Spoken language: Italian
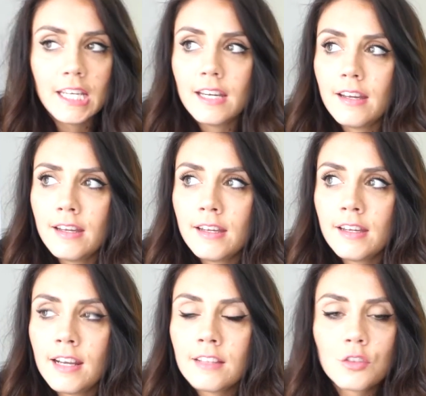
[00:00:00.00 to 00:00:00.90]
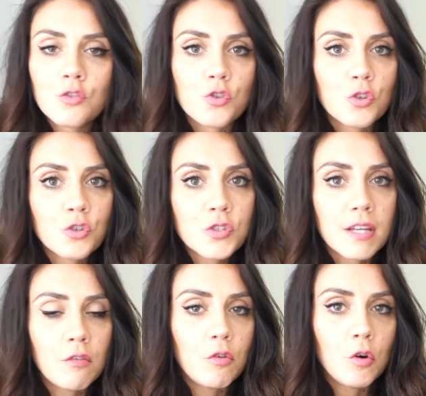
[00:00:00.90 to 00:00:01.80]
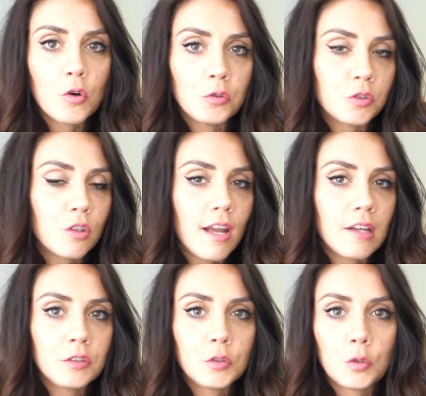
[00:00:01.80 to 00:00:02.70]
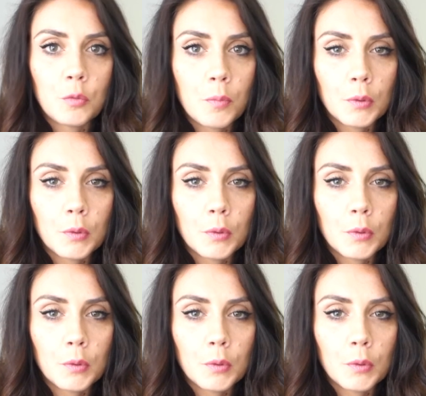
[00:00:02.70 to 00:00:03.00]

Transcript: Eh, l'altro giorno stavo controllando un